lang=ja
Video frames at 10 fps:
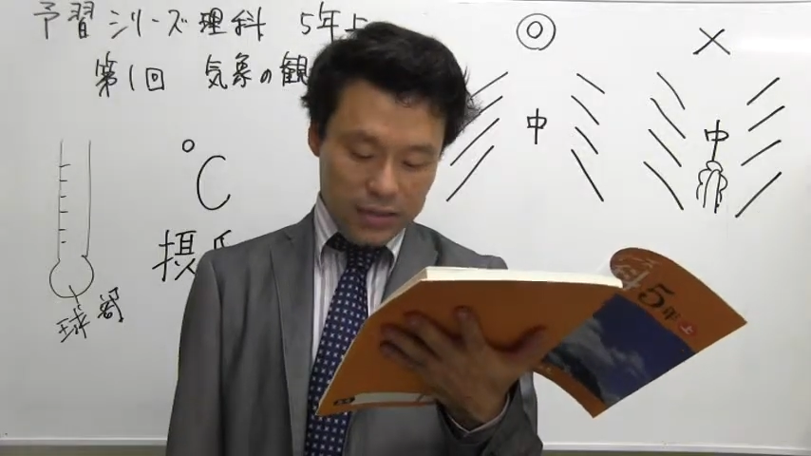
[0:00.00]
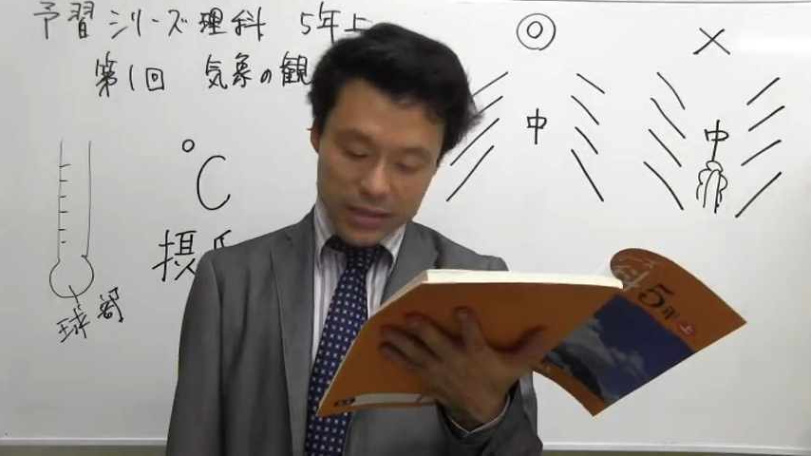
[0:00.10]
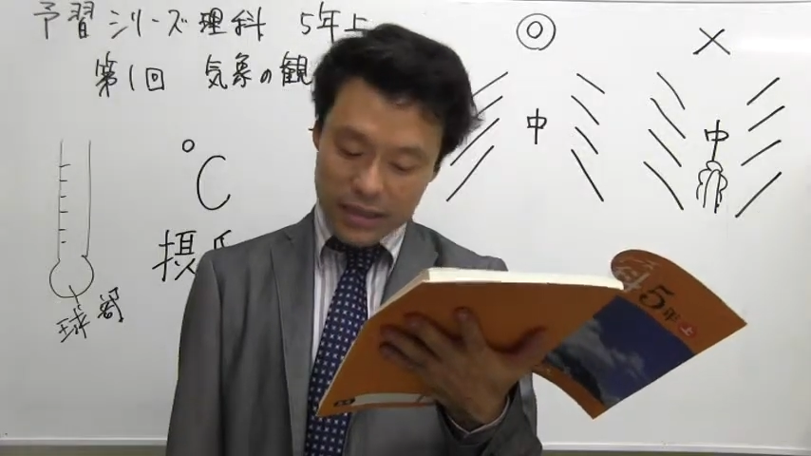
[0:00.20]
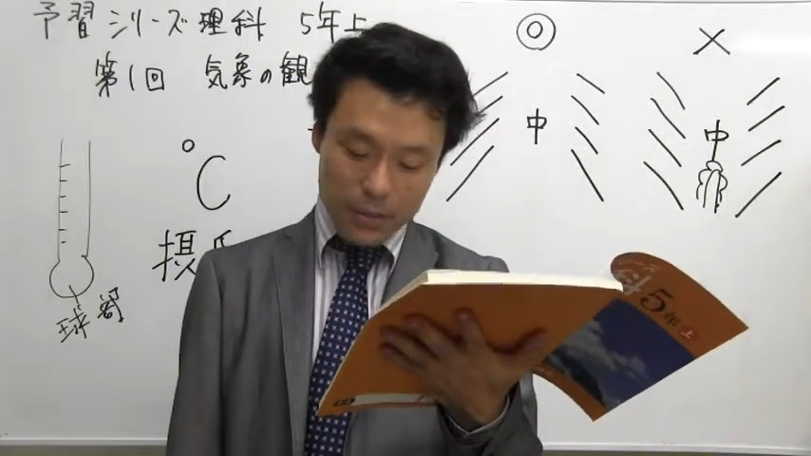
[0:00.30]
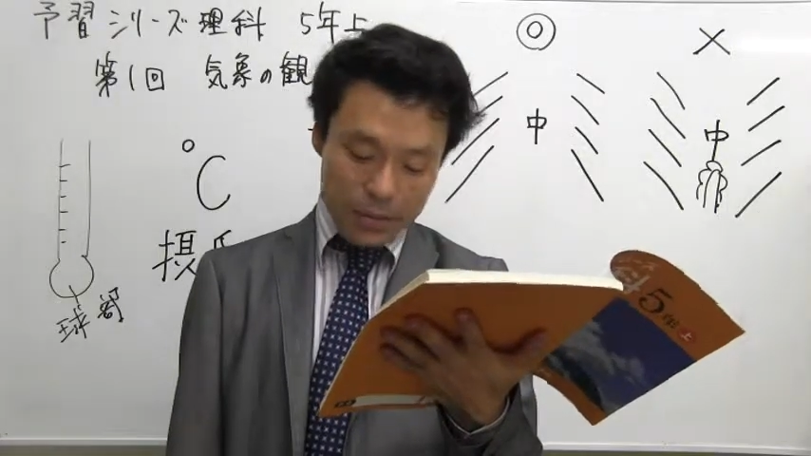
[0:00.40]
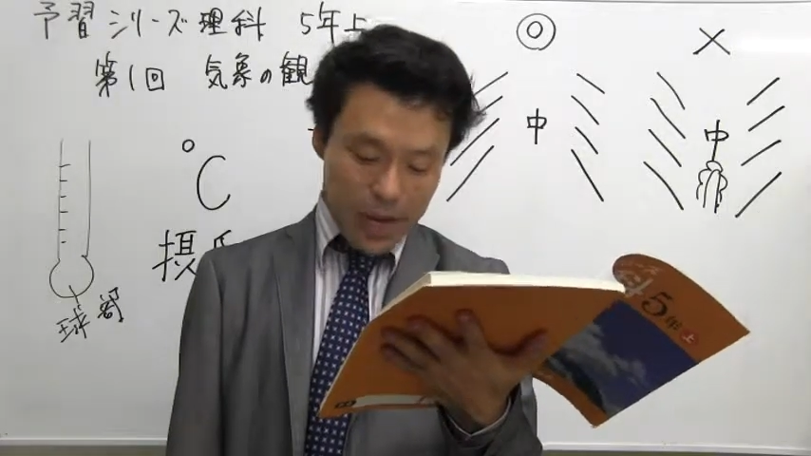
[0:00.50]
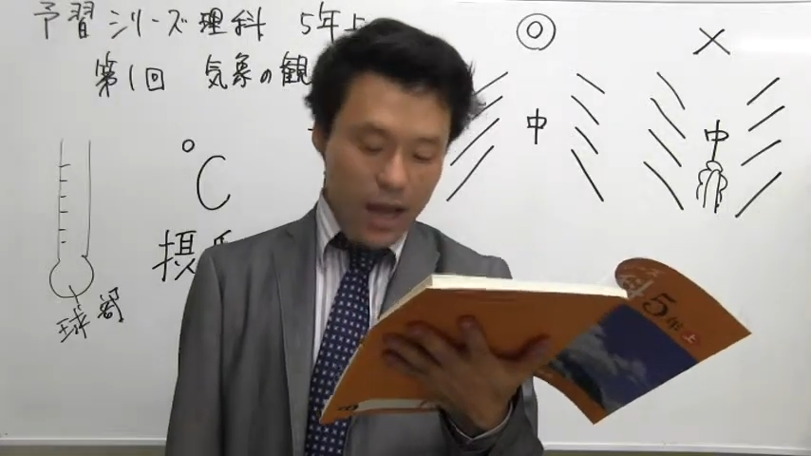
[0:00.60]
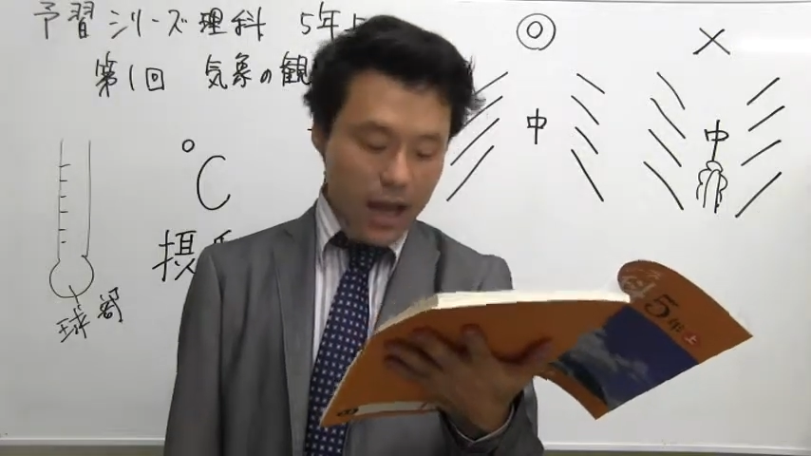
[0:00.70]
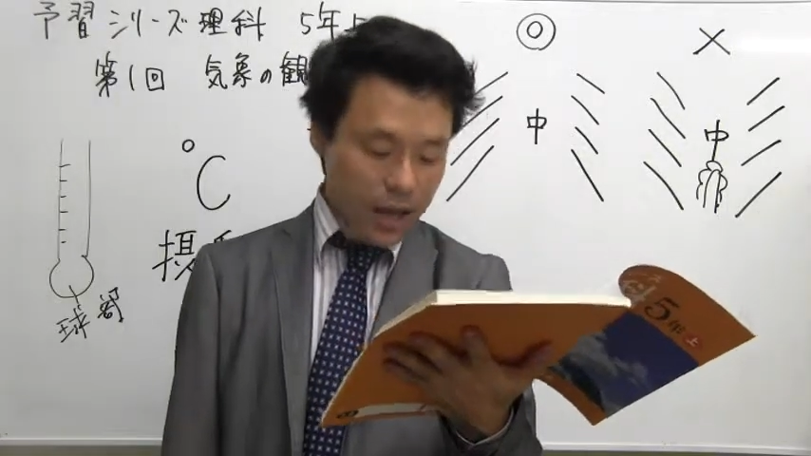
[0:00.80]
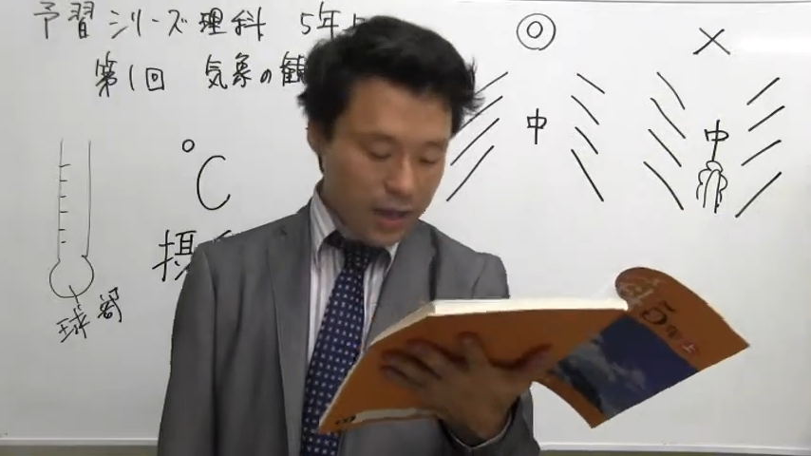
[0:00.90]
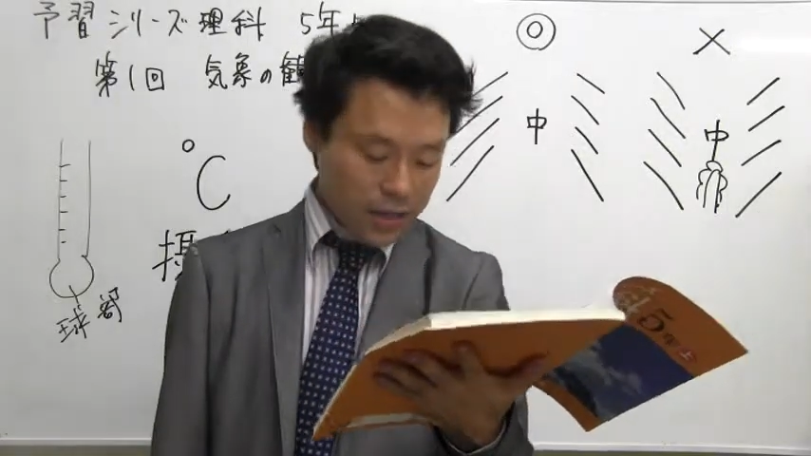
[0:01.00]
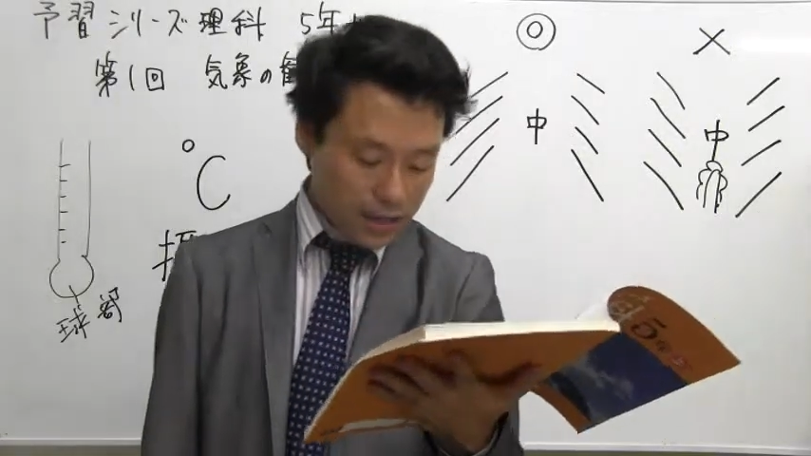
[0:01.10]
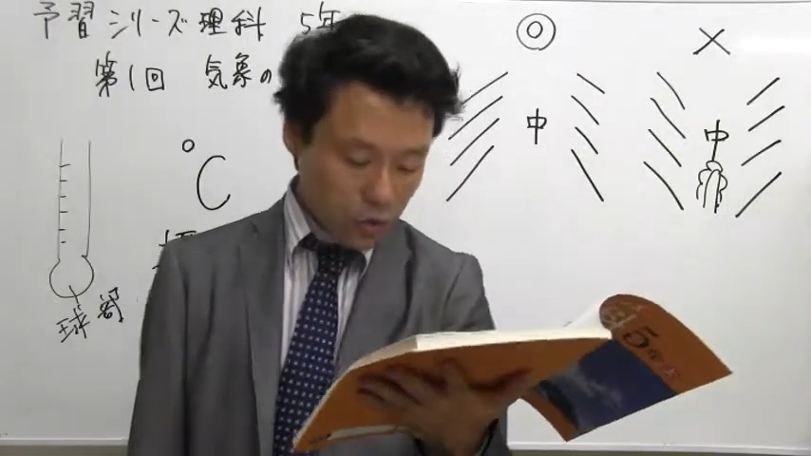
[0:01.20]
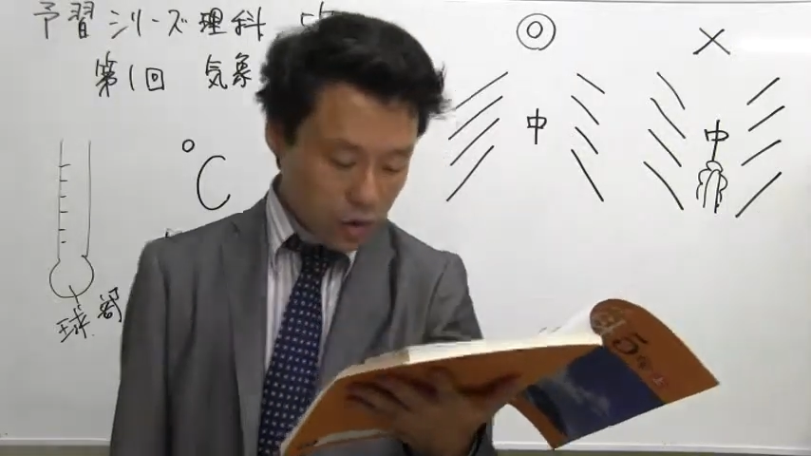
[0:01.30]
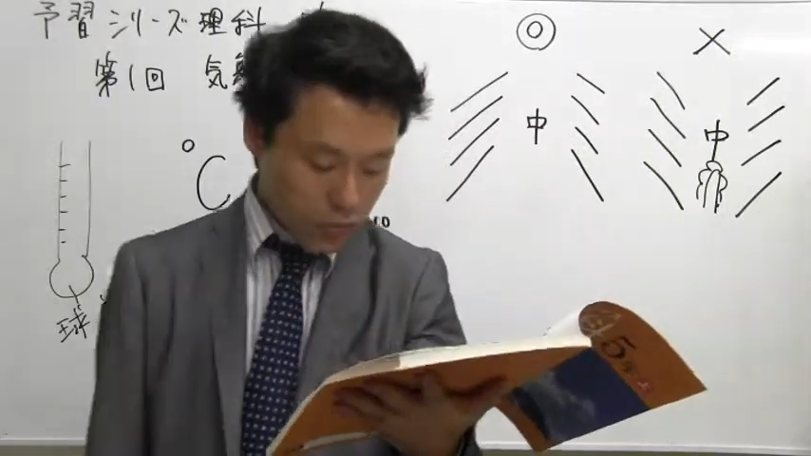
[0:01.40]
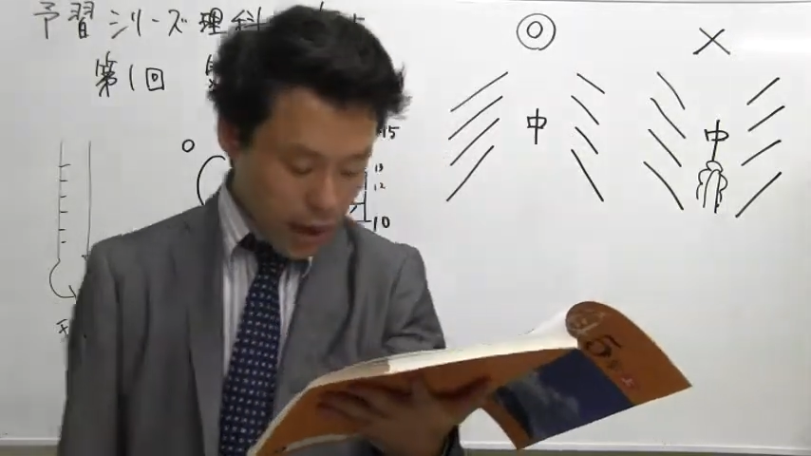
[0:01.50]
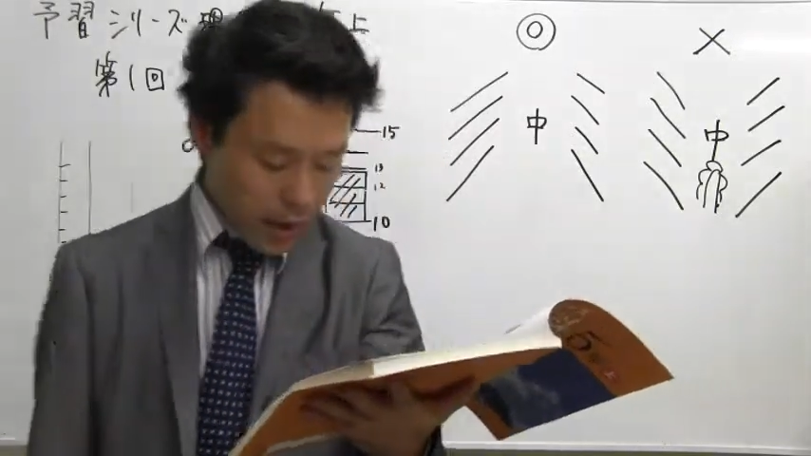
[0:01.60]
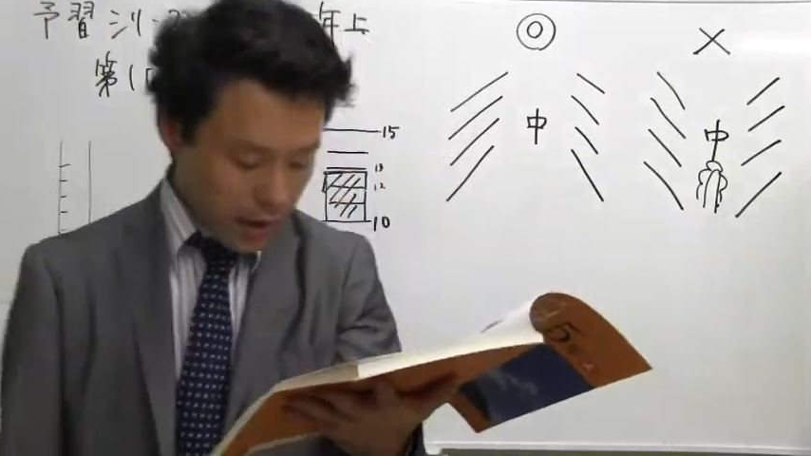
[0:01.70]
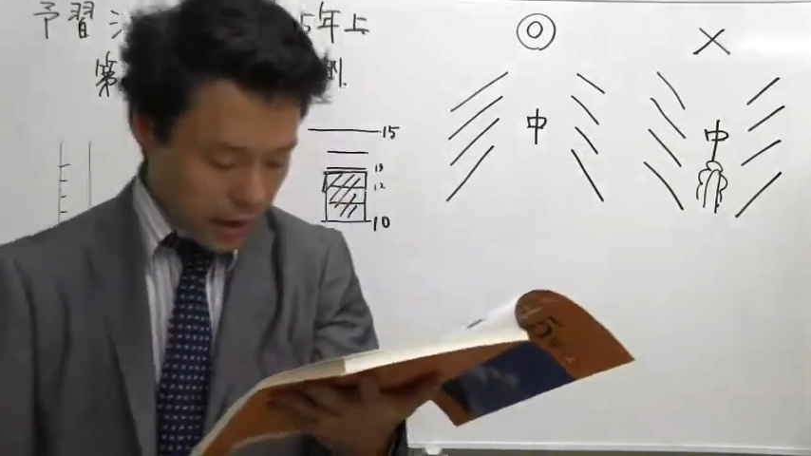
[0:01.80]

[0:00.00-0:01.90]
つけたまま測れない時は、